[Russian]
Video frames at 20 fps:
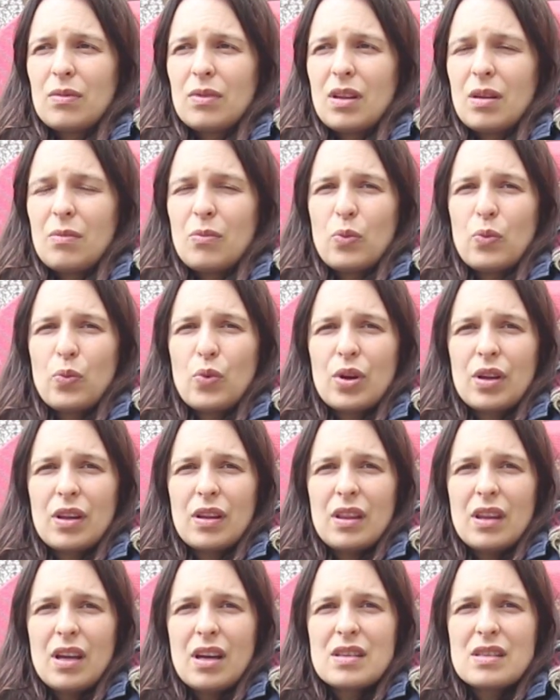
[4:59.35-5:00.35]
там
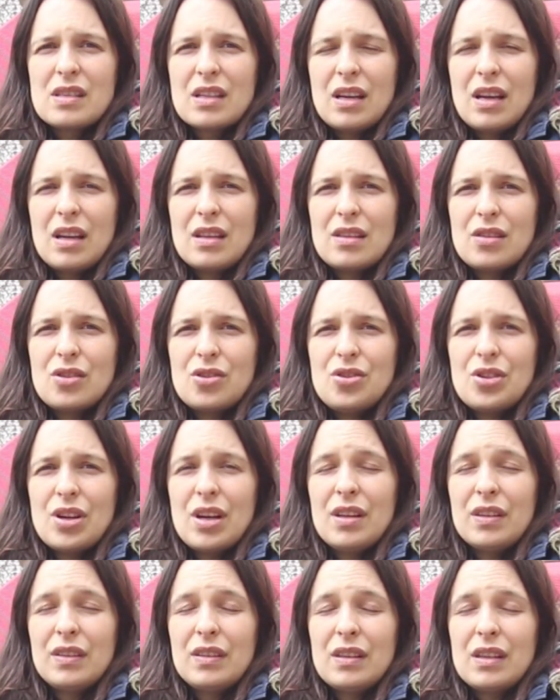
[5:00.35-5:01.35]
working tax credit,
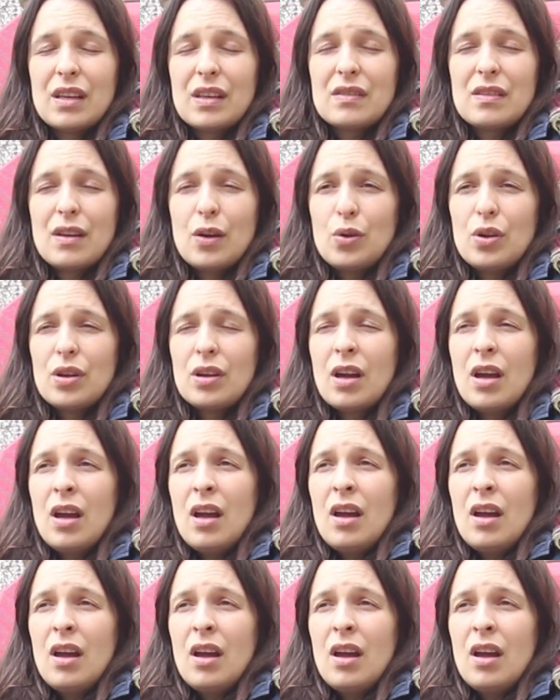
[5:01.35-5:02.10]
child tax credit, их